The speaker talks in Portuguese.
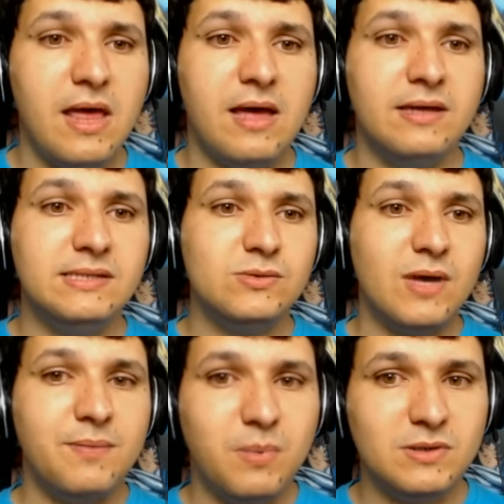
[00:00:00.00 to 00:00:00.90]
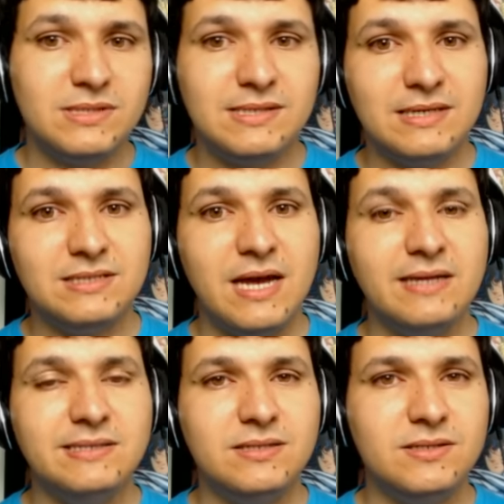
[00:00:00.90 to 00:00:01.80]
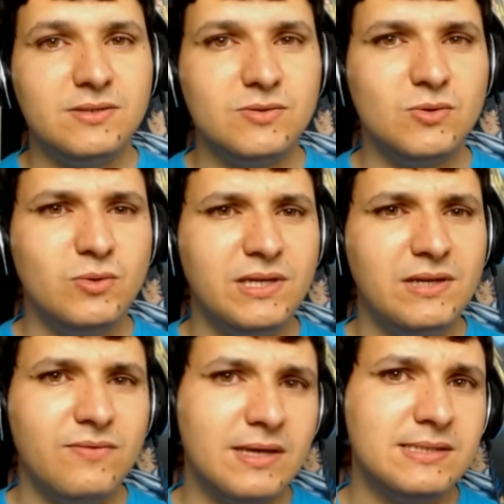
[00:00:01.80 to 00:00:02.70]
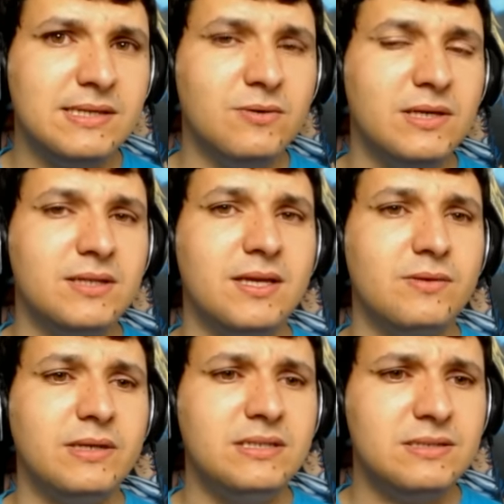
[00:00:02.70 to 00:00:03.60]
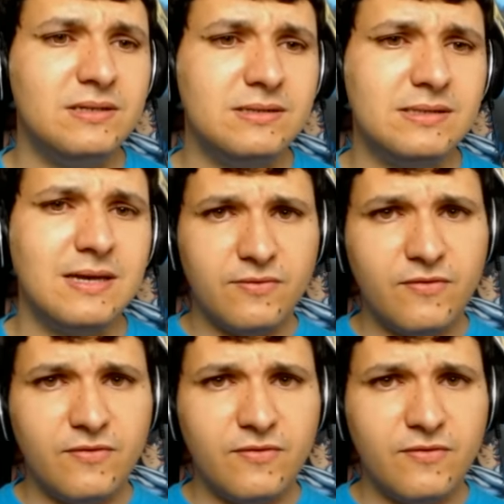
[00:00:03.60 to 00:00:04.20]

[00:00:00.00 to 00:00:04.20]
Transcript: isso aí pode ser já indícios do que vai ser o Nintendo NX, né?